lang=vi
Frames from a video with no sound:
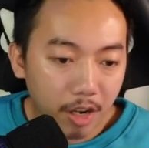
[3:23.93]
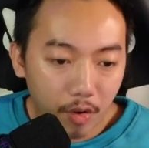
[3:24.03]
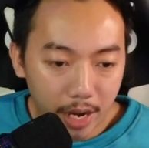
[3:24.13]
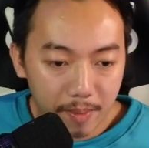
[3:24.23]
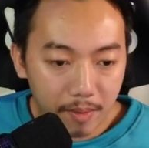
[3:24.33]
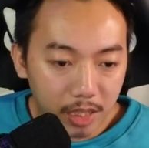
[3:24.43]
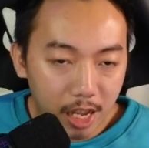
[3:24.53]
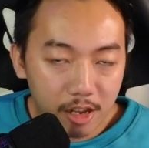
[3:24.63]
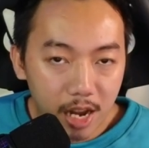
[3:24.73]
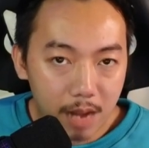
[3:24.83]
không app và vận
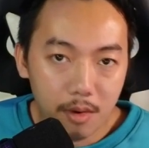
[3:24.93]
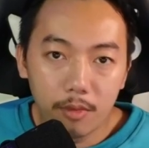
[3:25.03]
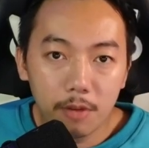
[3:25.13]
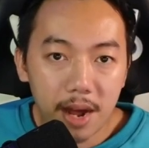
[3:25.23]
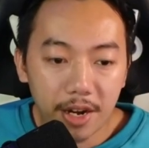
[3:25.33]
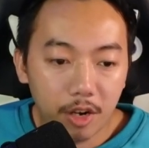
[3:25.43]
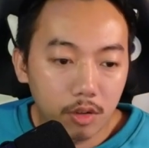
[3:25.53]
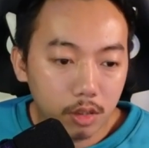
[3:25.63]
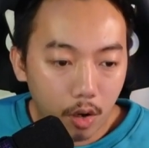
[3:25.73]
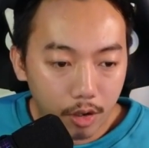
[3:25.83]
tay dương ai mà mưa ban nó không
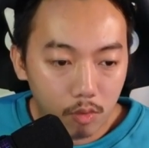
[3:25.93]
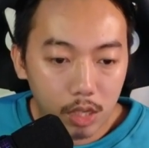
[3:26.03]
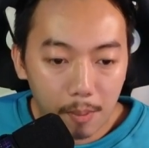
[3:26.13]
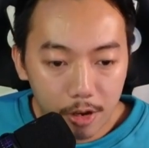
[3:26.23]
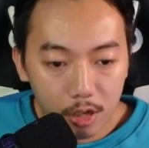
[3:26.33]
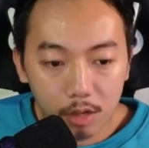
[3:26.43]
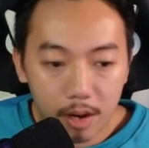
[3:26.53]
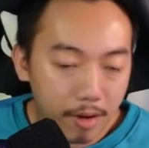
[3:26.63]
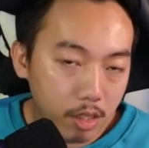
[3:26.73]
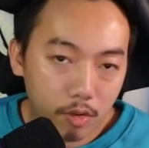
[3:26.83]
storage chủ sập và dương xem
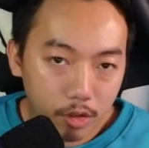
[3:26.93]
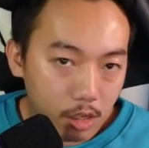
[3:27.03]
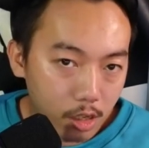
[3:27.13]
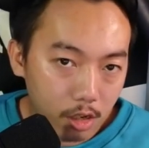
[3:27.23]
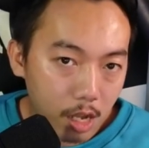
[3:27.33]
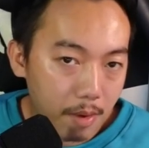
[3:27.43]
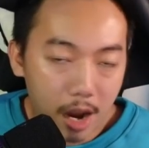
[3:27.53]
app Android chẳng tới tại